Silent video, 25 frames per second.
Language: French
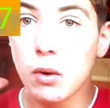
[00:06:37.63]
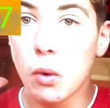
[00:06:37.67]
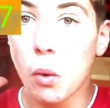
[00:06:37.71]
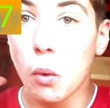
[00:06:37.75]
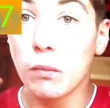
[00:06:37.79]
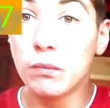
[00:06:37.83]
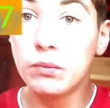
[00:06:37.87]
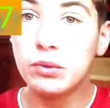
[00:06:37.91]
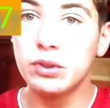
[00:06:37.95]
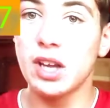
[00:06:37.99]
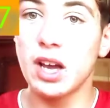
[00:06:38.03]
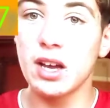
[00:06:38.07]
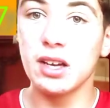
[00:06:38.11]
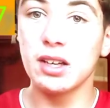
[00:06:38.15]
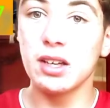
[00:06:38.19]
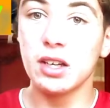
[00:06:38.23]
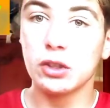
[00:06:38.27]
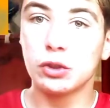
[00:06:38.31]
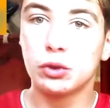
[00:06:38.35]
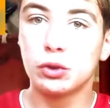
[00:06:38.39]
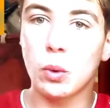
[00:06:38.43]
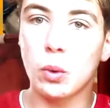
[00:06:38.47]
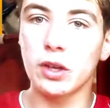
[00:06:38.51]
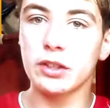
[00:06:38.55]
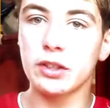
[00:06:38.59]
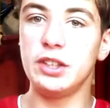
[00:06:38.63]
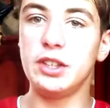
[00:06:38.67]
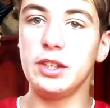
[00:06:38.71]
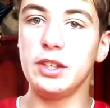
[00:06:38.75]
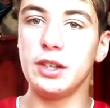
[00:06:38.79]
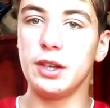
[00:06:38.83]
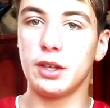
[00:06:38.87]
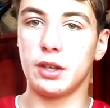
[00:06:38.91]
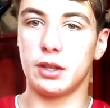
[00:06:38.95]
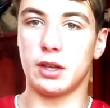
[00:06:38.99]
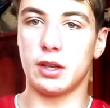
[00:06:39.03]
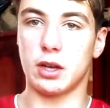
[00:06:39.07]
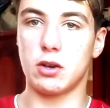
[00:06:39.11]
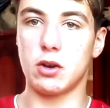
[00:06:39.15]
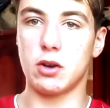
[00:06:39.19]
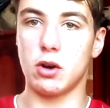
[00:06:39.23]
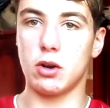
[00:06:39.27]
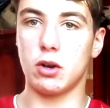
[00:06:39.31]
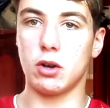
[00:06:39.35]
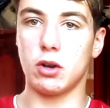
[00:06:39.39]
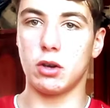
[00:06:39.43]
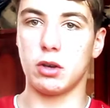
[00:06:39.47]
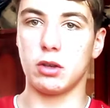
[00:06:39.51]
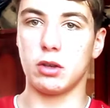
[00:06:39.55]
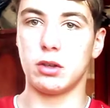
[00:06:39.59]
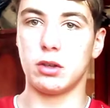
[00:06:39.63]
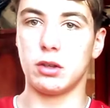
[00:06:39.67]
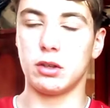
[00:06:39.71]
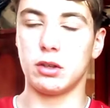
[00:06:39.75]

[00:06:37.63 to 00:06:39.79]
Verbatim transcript: on vous a choisi, d'accord